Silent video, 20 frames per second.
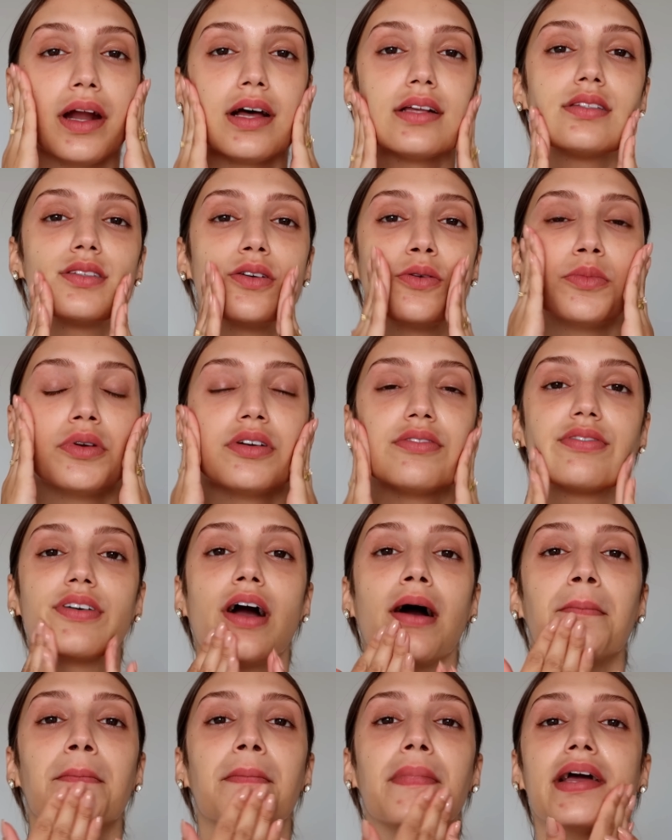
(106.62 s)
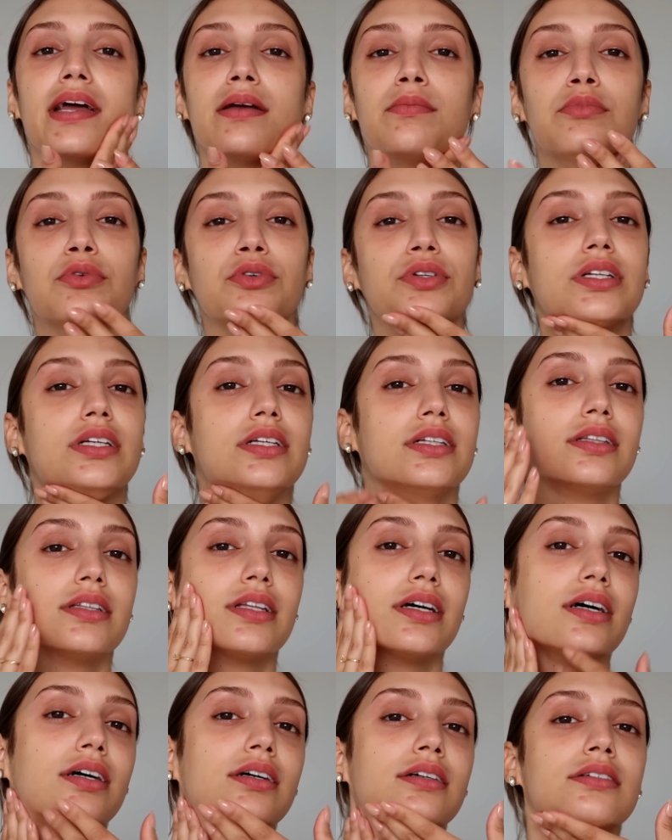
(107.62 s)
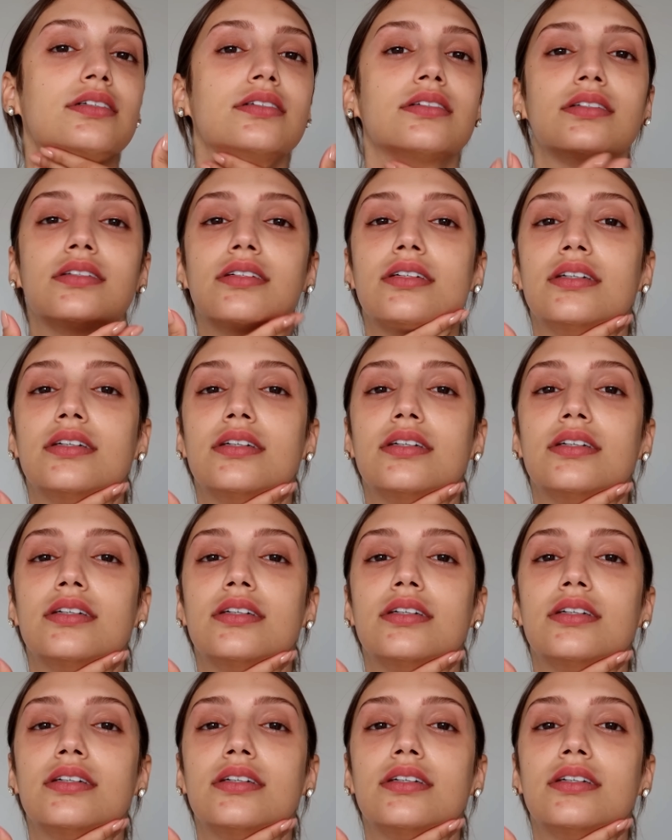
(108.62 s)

Pra sombra ficar bem bonita.